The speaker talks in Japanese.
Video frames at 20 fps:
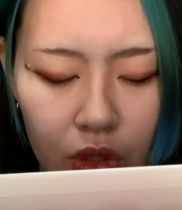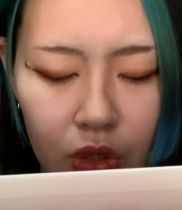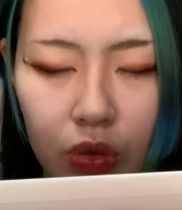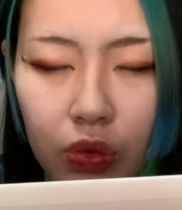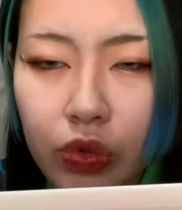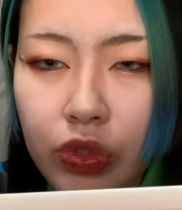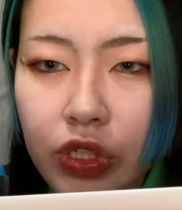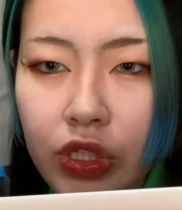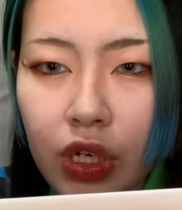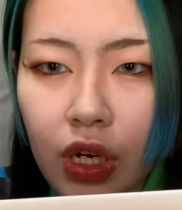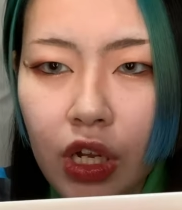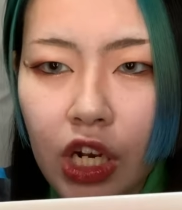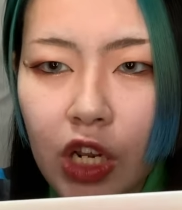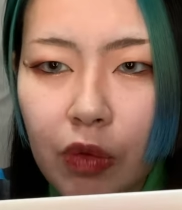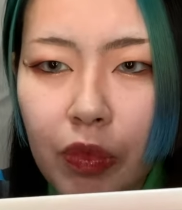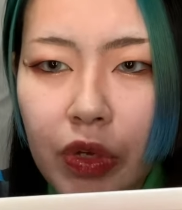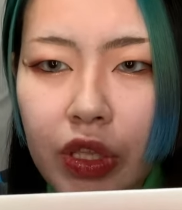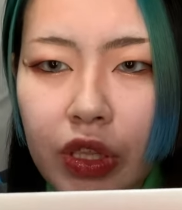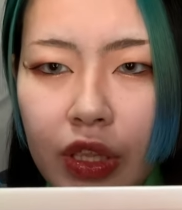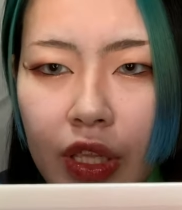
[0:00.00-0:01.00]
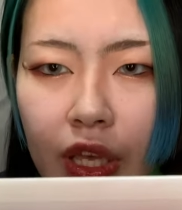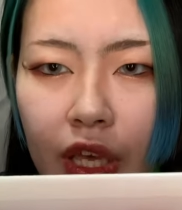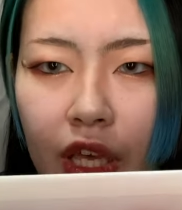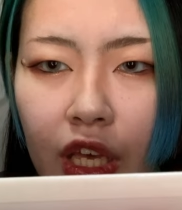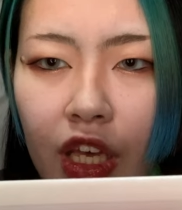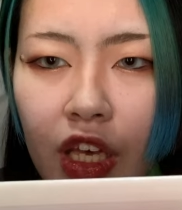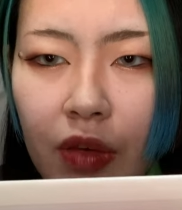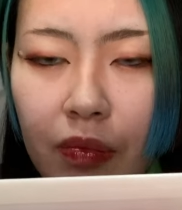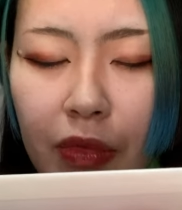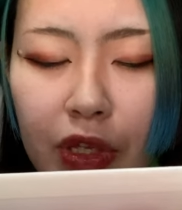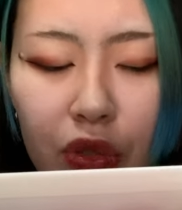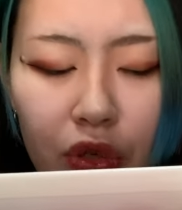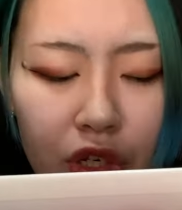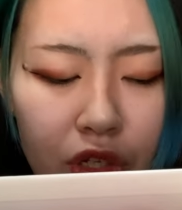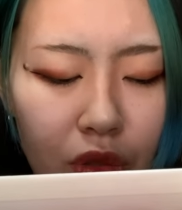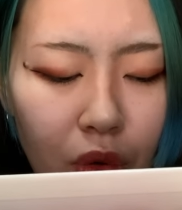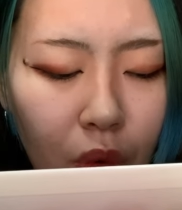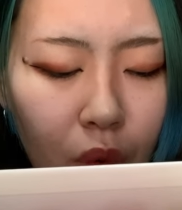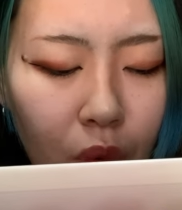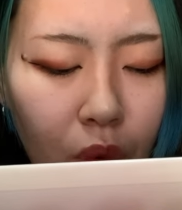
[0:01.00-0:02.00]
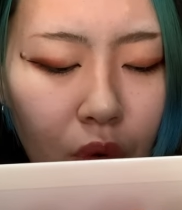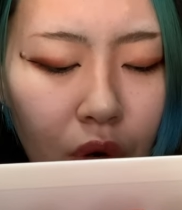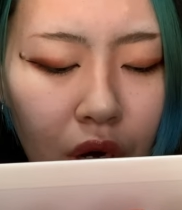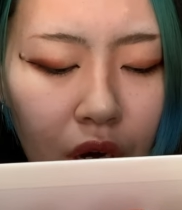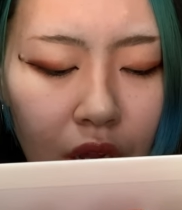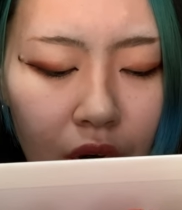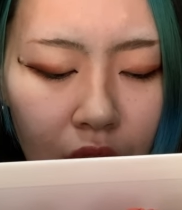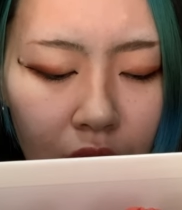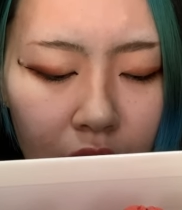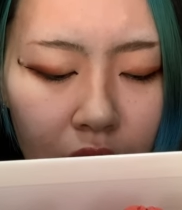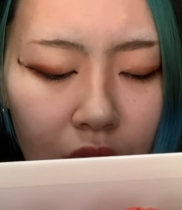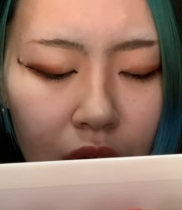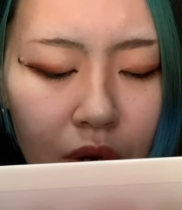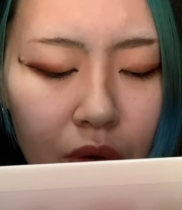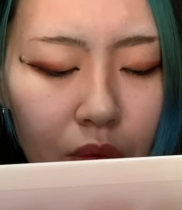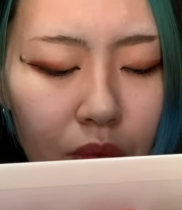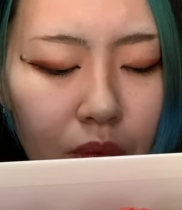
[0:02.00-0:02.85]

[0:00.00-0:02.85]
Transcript: うちから見て、緑の方から、